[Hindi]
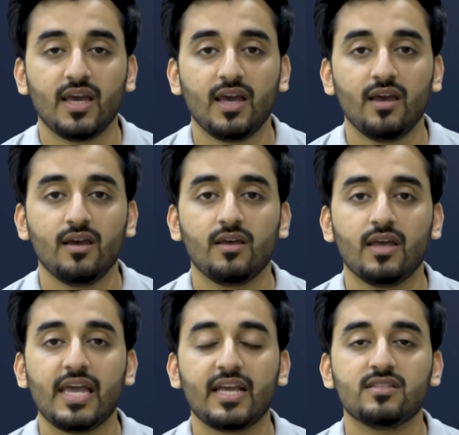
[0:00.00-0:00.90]
ये है
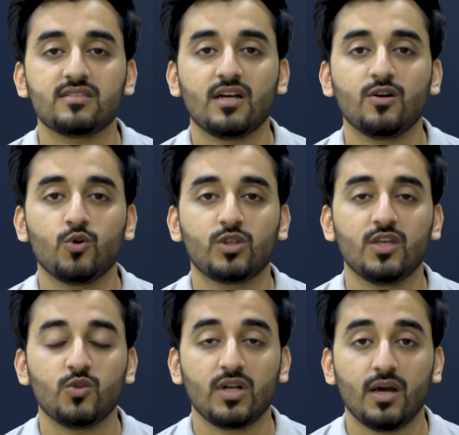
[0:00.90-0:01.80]
एक इंसान खुद
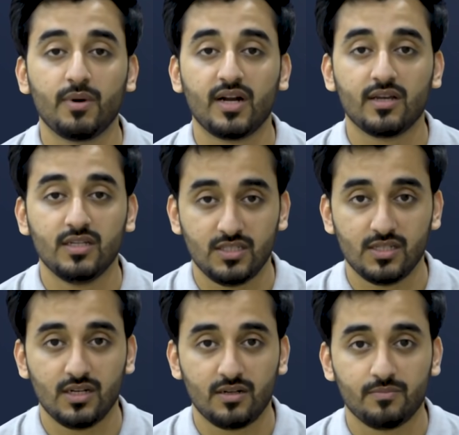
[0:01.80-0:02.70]
की दुनिया बना के
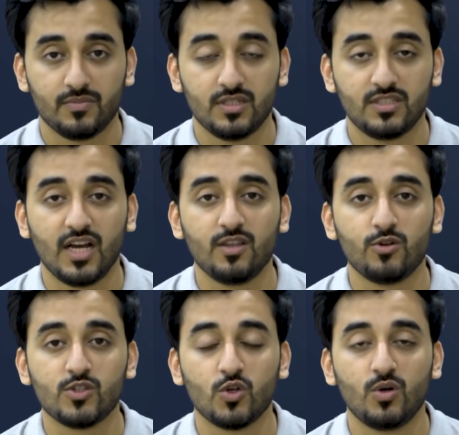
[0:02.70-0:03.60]
जीगा जी हाँ
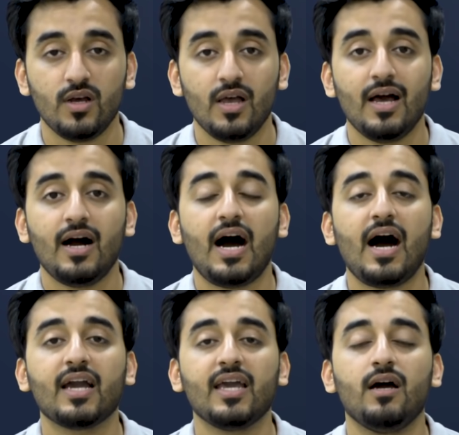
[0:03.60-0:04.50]
दोस्तों
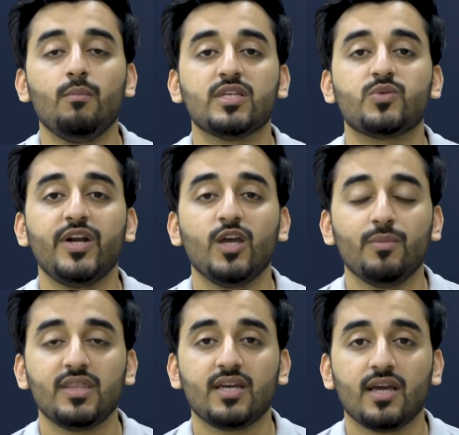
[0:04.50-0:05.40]
आगे हम इस वीडियो
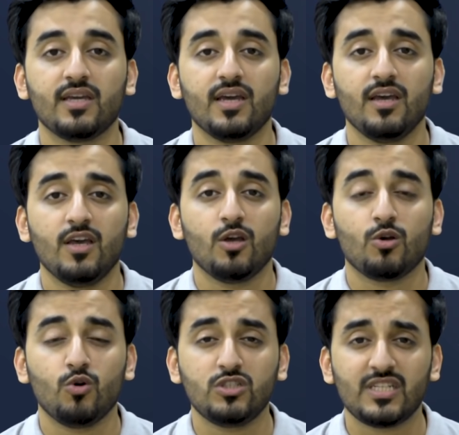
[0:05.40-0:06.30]
में दिखाएंगे
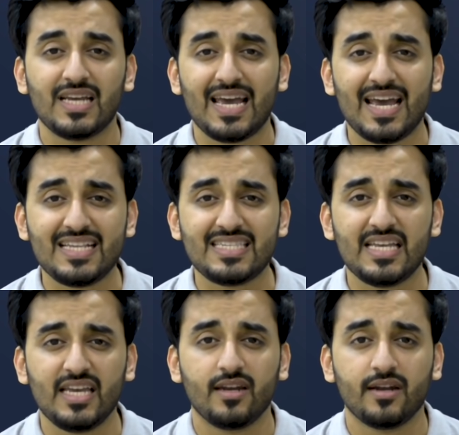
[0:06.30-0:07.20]
कुछ
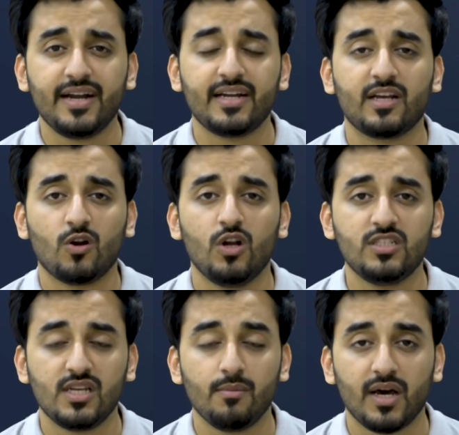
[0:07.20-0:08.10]
ऐसी नई
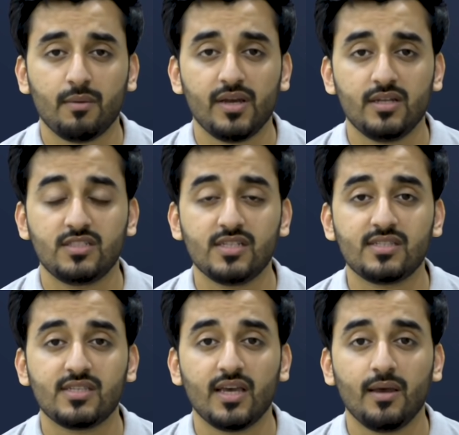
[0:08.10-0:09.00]
टेक्नोलॉजी के बारे में
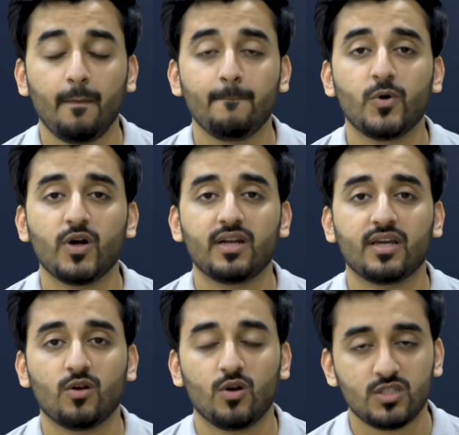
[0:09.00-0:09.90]
जिससे पूरा
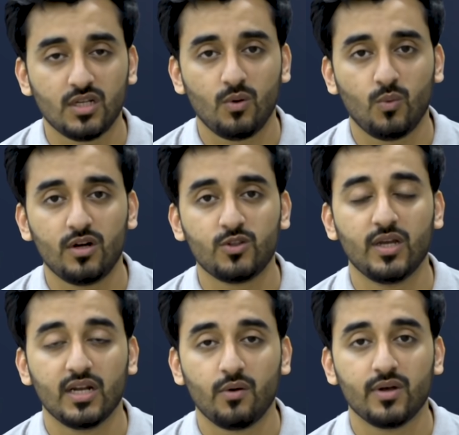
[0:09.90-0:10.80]
टेक्नोलॉजिकल वर्ल्ड तो
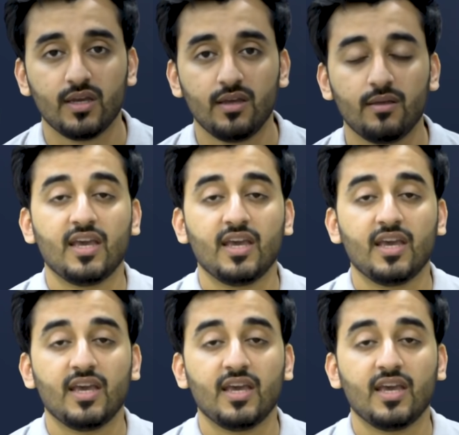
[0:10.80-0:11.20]
हिला हुआ है